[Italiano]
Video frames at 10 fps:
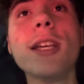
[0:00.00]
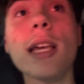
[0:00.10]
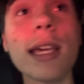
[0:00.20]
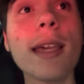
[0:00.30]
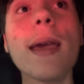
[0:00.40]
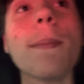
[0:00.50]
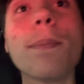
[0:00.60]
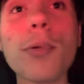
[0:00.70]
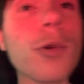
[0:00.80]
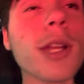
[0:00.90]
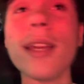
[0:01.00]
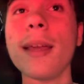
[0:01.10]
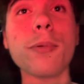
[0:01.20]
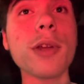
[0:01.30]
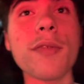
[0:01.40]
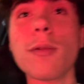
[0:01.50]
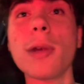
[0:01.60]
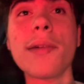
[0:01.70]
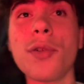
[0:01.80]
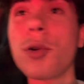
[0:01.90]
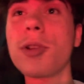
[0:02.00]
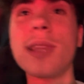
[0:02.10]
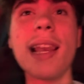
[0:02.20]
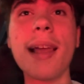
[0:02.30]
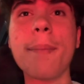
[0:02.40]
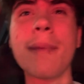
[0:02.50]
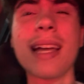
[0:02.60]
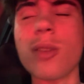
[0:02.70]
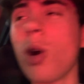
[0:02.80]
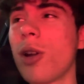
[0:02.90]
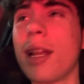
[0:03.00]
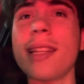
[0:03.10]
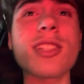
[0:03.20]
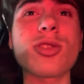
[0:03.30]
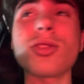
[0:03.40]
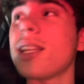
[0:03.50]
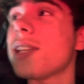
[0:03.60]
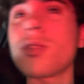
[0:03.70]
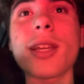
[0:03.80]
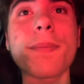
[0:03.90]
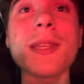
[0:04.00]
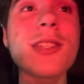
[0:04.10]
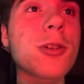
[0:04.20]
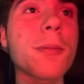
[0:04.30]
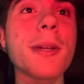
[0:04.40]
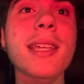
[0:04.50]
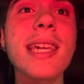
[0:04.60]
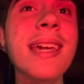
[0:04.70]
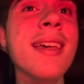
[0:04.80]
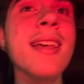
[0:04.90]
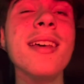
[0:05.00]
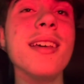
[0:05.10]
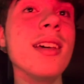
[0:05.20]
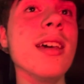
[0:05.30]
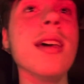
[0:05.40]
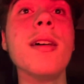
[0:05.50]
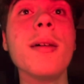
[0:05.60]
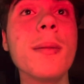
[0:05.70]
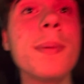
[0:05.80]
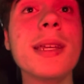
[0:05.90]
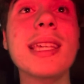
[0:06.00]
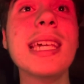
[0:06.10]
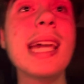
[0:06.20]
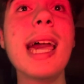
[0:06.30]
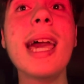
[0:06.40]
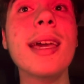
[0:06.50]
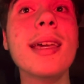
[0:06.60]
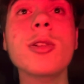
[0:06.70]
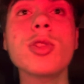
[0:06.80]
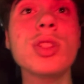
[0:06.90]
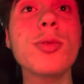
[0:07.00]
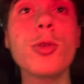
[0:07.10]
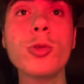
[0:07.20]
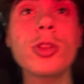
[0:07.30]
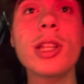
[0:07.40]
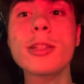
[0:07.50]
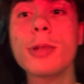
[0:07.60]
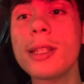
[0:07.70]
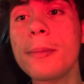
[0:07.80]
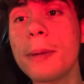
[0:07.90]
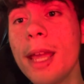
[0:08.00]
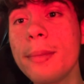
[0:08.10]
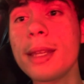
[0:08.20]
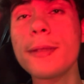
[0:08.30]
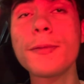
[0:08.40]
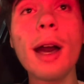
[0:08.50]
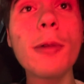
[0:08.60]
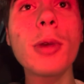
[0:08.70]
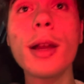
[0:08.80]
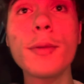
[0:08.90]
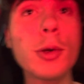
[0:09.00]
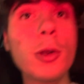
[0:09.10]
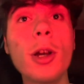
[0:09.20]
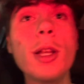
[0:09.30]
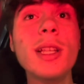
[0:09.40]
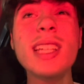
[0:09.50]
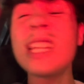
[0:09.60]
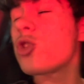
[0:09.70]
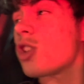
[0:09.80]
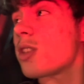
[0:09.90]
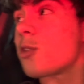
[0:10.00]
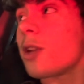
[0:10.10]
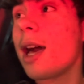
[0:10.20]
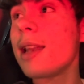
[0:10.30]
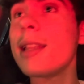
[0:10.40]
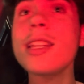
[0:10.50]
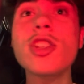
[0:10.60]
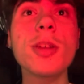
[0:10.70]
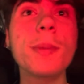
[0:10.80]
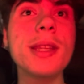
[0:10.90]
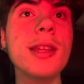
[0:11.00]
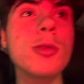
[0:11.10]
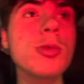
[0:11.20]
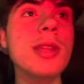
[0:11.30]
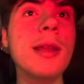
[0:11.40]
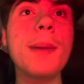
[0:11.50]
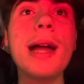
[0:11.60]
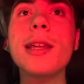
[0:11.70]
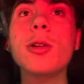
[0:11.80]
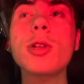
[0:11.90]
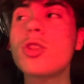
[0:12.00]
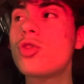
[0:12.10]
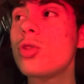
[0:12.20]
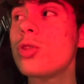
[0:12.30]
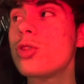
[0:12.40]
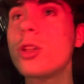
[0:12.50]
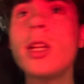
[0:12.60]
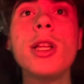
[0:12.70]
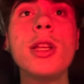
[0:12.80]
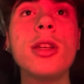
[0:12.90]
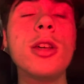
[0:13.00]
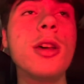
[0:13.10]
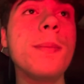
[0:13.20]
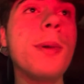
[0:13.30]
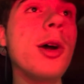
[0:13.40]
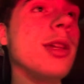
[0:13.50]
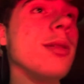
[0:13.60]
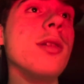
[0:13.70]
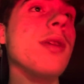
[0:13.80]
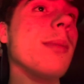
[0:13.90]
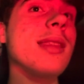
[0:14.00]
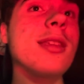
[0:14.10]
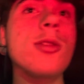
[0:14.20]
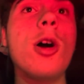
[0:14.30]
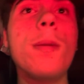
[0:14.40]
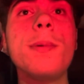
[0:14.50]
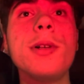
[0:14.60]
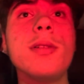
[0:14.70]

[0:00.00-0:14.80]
e, eppure, eppure, fa un lavoro della Madonna. Adesso, adesso capisco perché, eh, perché, è così voluto dalle squadre di Premier. Fa un lavoro eccezionale, riesce a prendere tutte le palle, coraggioso. Eh, poi, ovviamente, top